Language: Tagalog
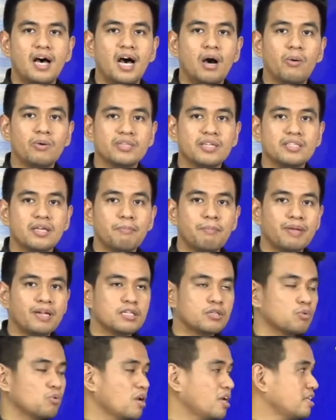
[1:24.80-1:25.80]
Akot ng
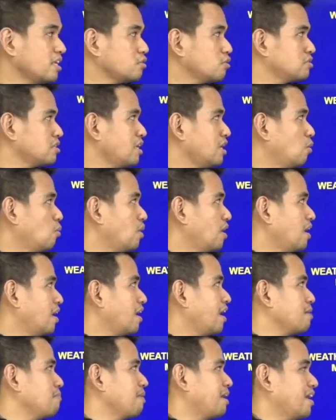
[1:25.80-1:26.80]
temperatura dito sa
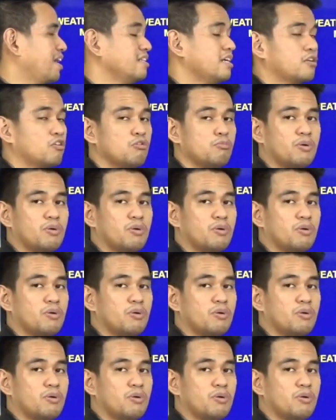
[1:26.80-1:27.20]
Lawag ay maglalaro